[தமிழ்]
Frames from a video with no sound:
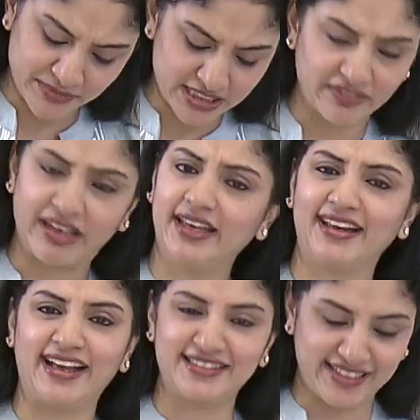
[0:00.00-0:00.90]
இட்ஸ் அ வெரி
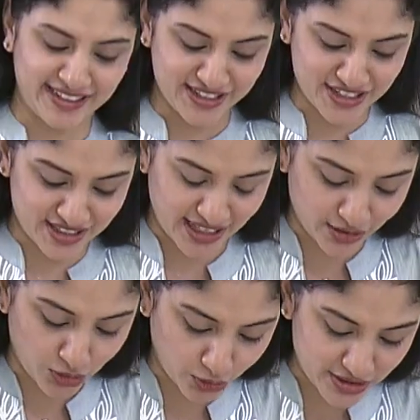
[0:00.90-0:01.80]
கிளாசிக் டிஷ்
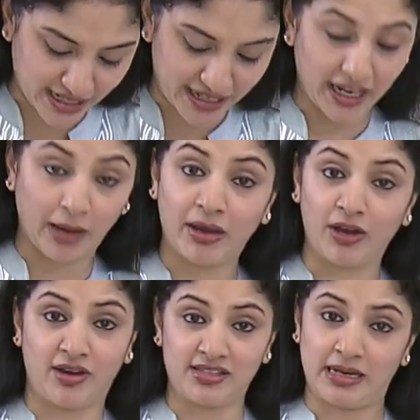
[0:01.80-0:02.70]
நிறைய ரோட் சைட்
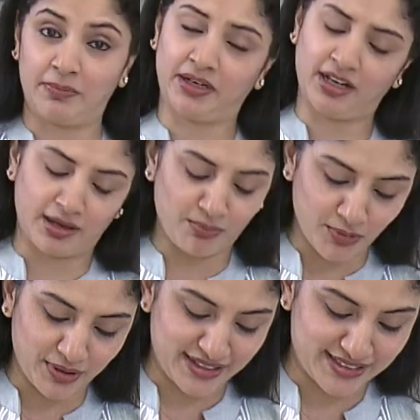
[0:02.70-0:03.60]
டாபாவில் உட்காந்து சாப்பிட்டிங்கன்னா
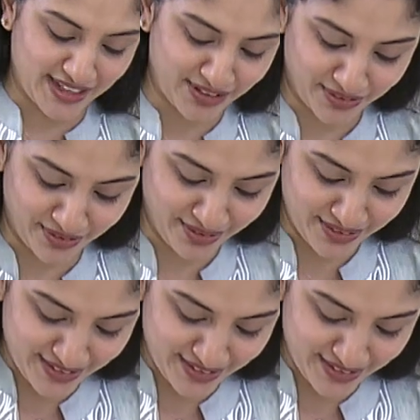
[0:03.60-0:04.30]
ரொம்ப டேஸ்ட்டாக இருக்கும்